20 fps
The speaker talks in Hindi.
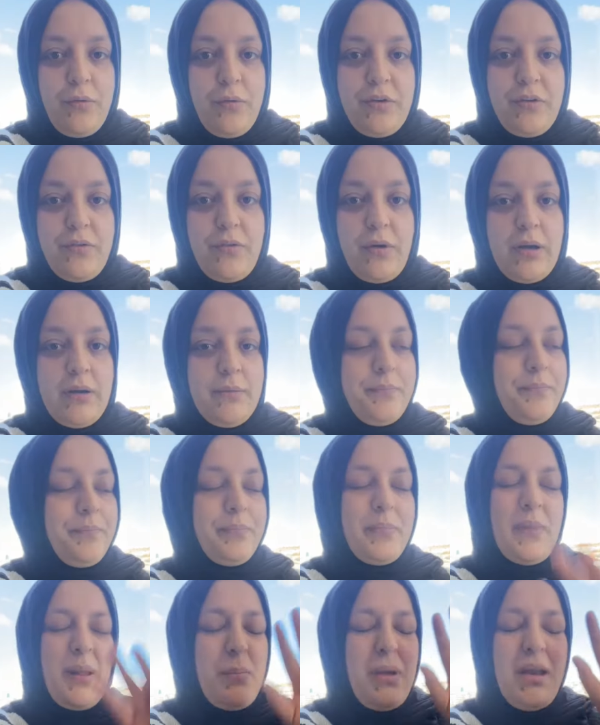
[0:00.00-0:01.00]
एवरीवन
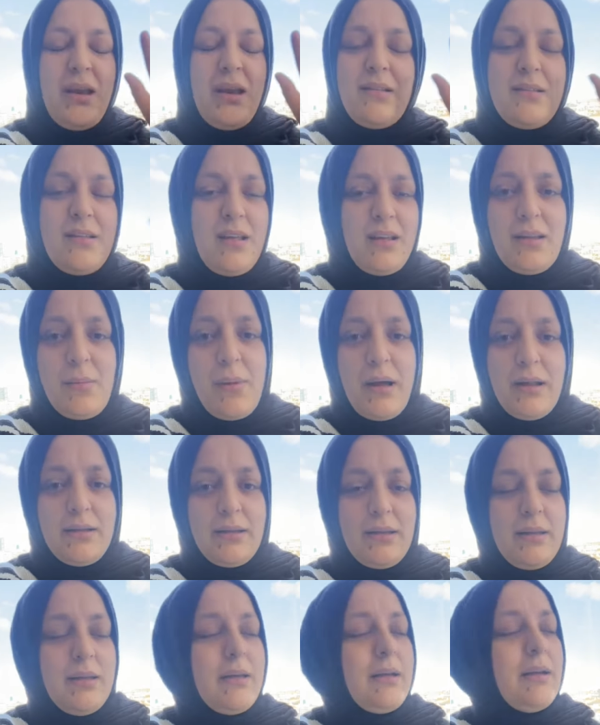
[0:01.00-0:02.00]
मैंने ज़्यादा
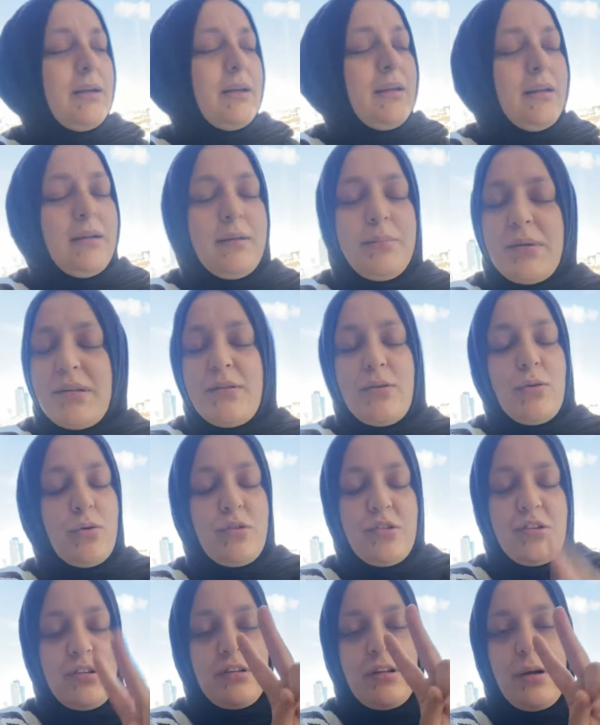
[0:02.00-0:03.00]
बात नहीं करना बस
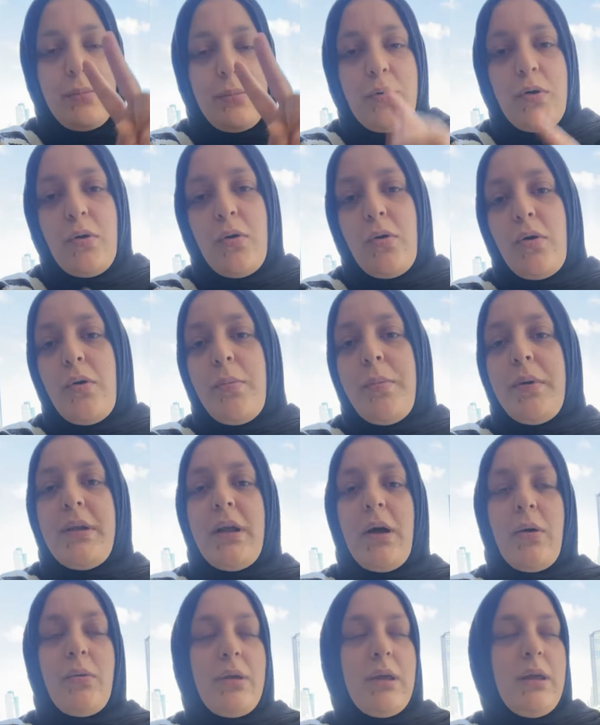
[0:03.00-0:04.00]
दो चीज़ आप लोगों को
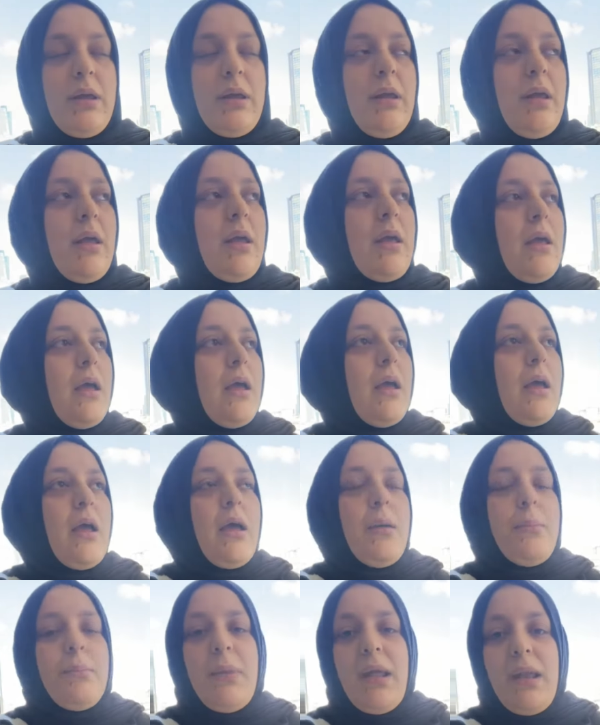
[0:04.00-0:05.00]
बताऊंगी
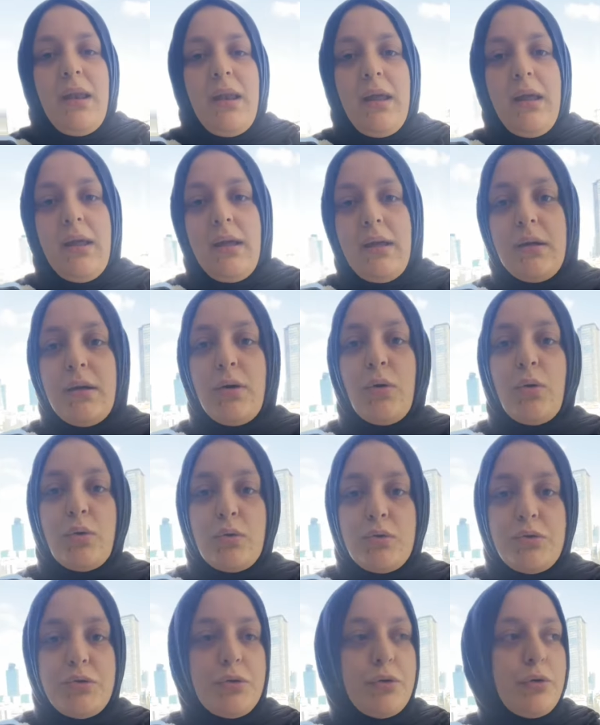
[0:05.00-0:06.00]
मैंने
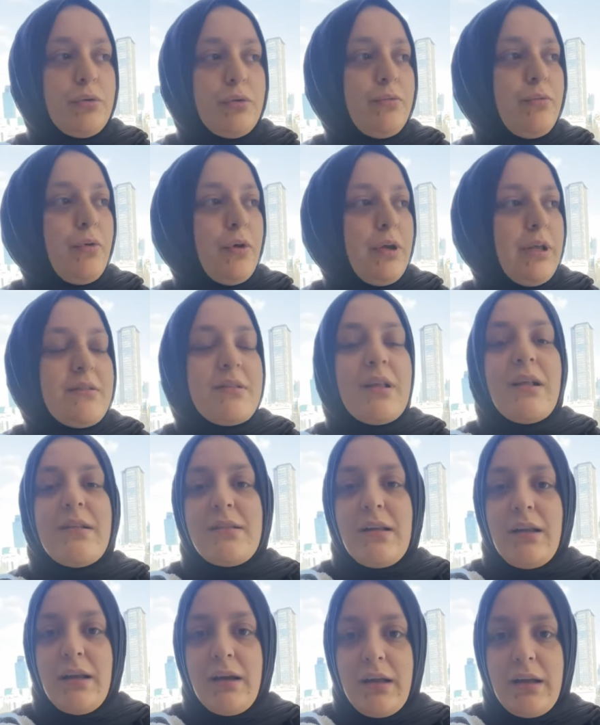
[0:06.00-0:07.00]
खुद वही
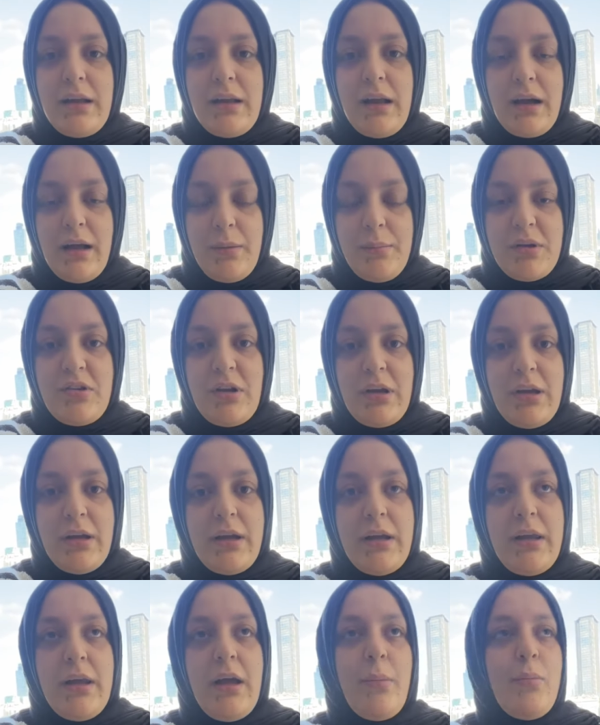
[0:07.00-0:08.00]
जलजिला के इलाके में चले
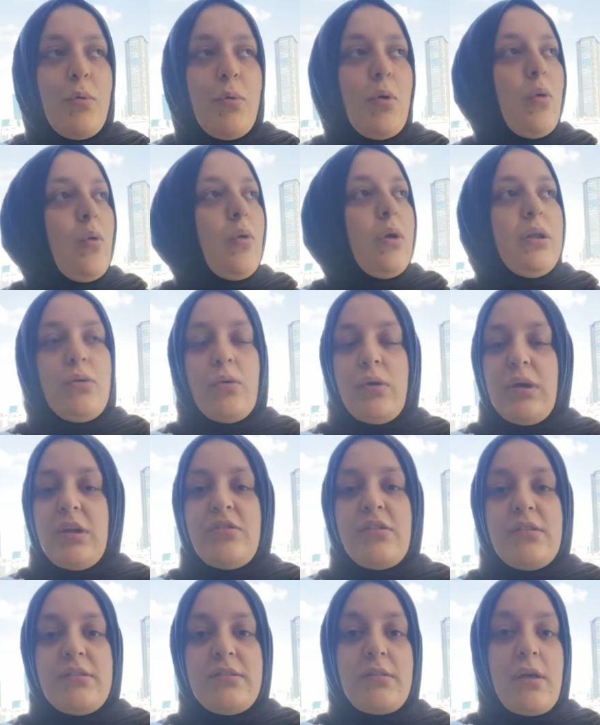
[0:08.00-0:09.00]
गई आप लोगों की
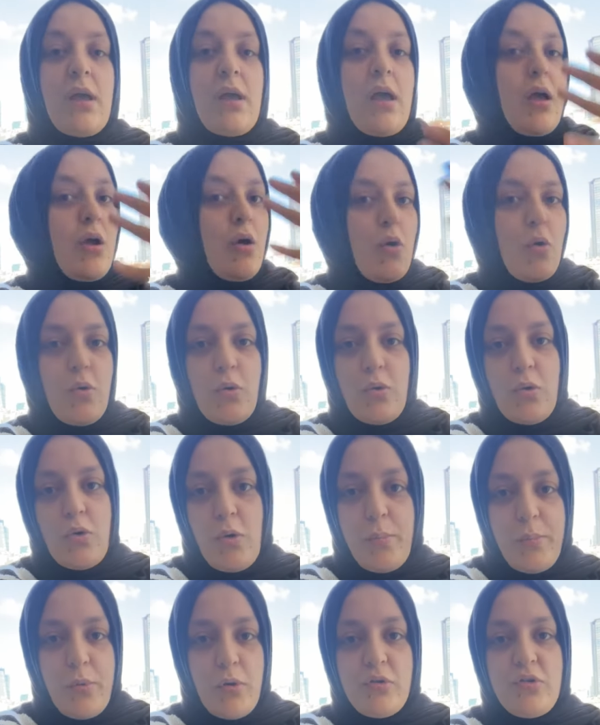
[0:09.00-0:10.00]
डोनेशंस
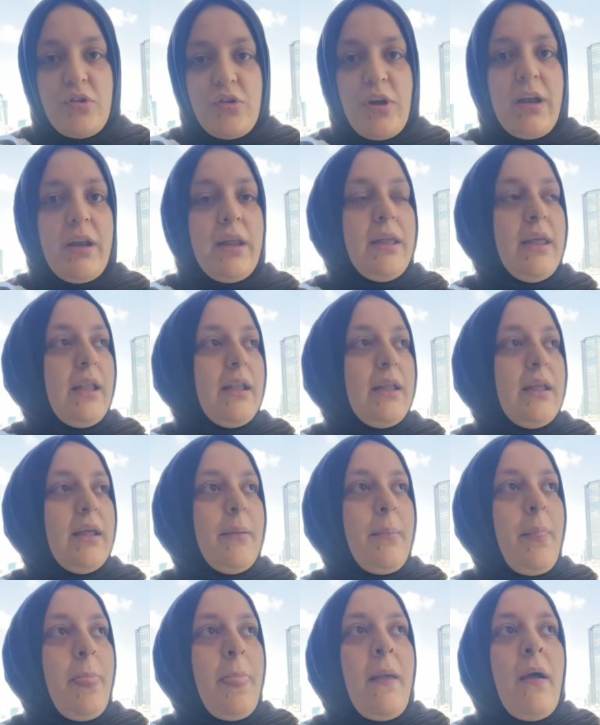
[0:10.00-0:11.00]
उनको पहुंचाने के
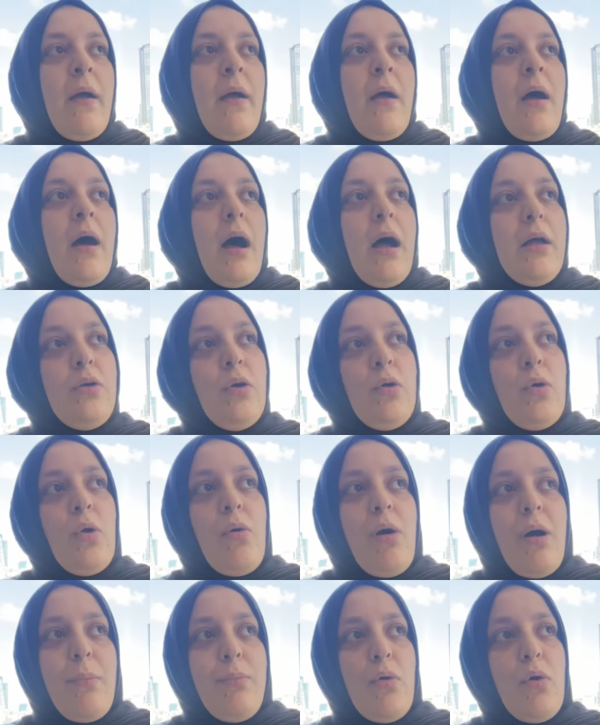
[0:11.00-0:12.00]
लिए आई डोंट
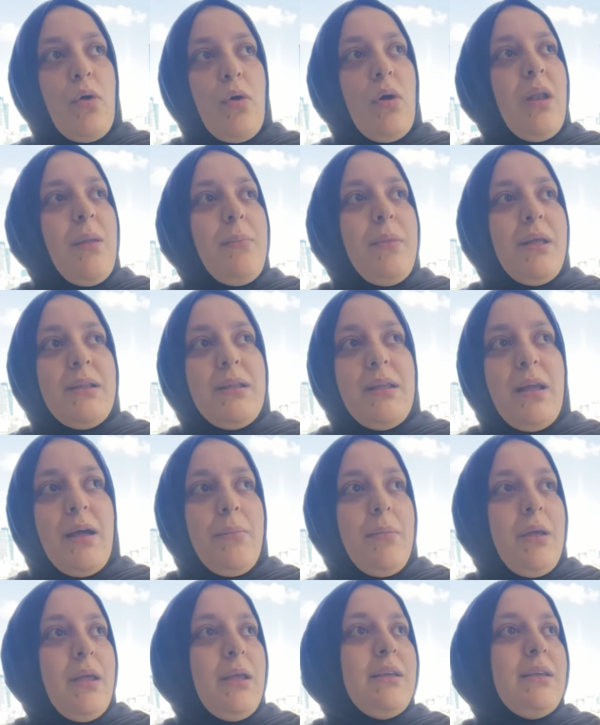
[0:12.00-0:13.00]
नो आप लोगों ने मीडिया
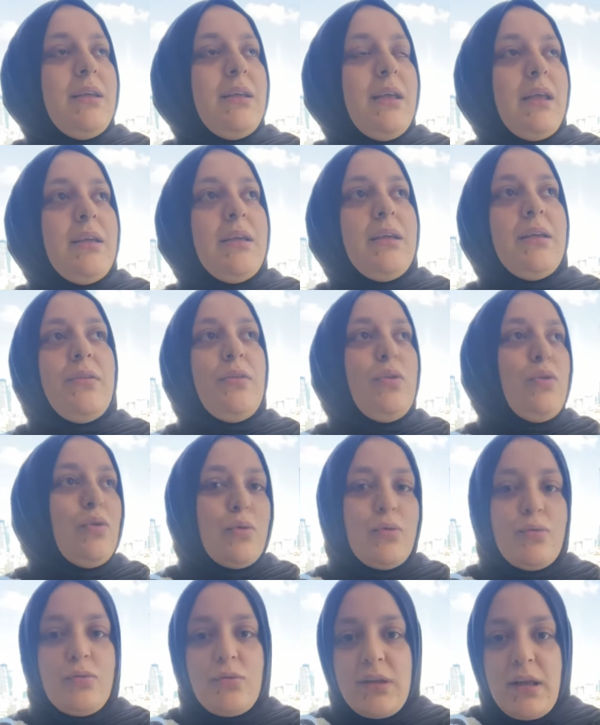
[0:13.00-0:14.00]
में यही
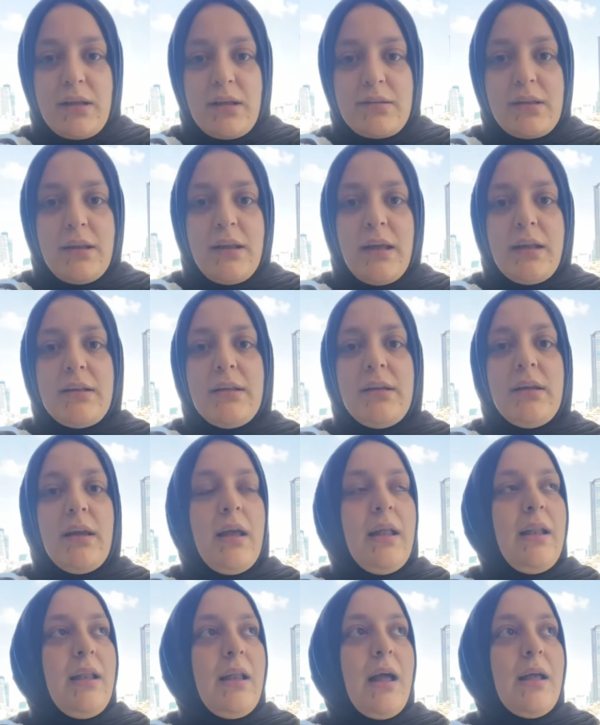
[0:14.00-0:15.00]
न्यूज़ कैसे देखती
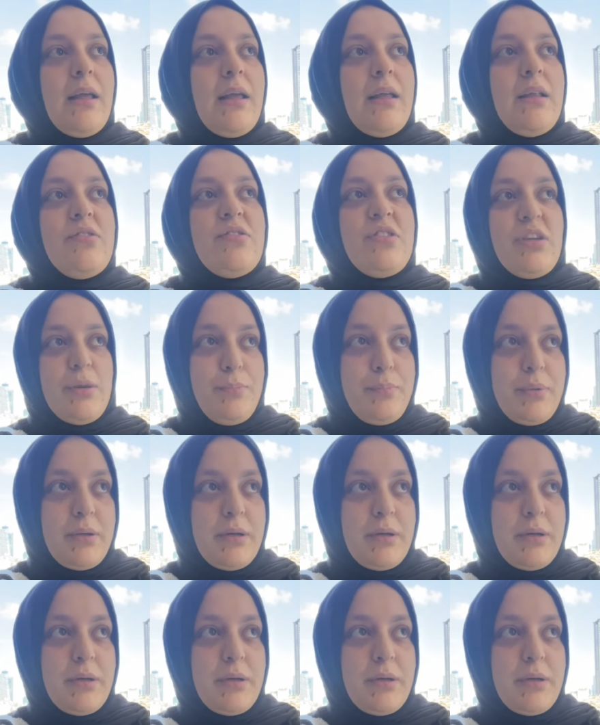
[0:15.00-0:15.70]
हैं लेकिन जब